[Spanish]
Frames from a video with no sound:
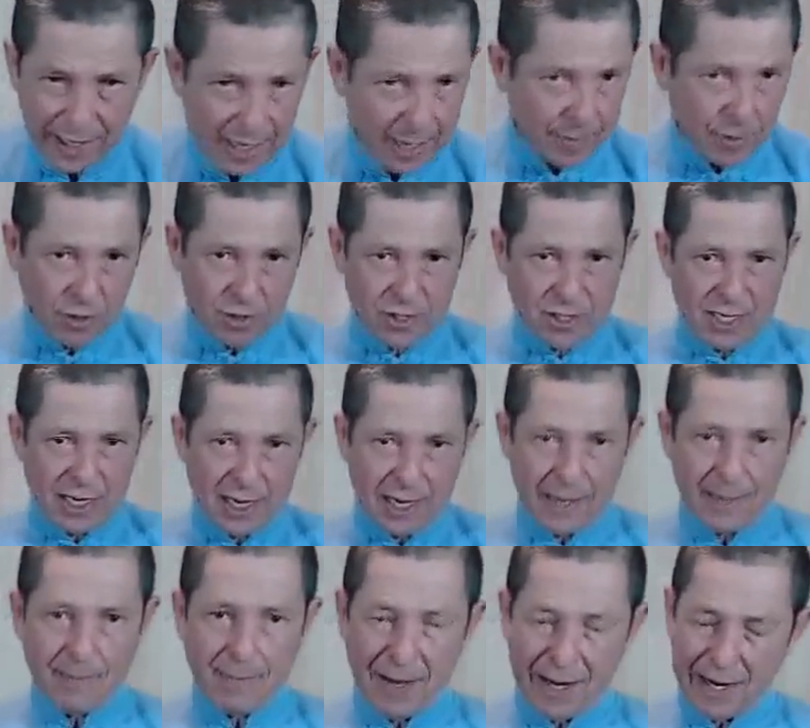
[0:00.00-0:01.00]
La
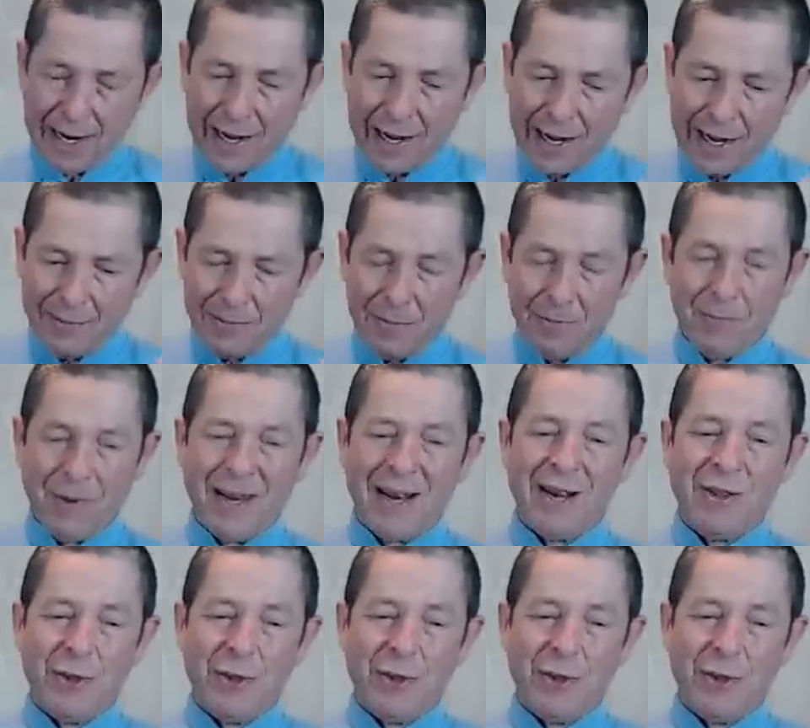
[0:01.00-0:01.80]
moxa para,